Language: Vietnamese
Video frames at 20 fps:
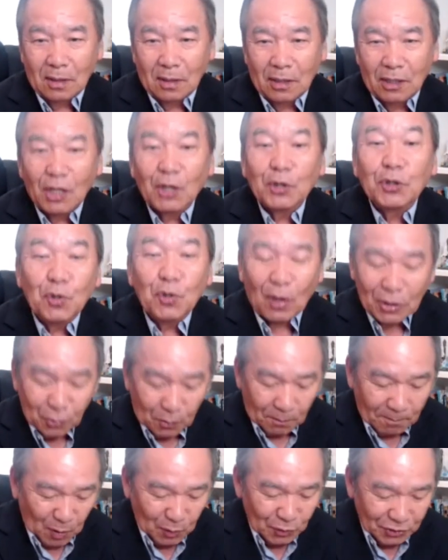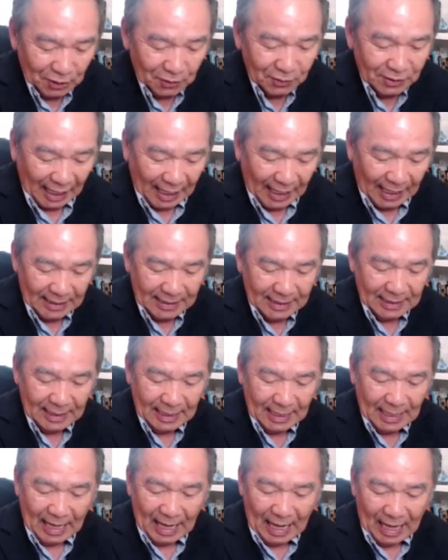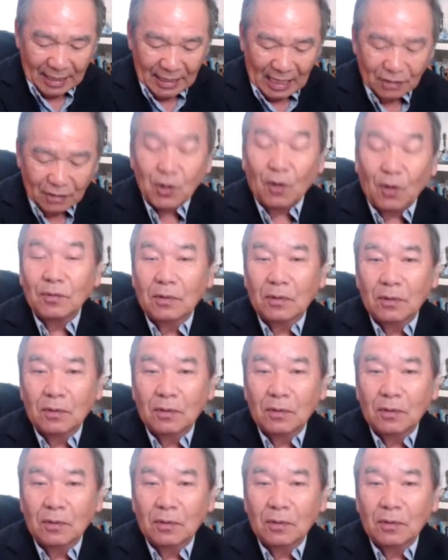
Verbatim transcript: giờ thua tụi mong chờ ta hay giải dạ chồng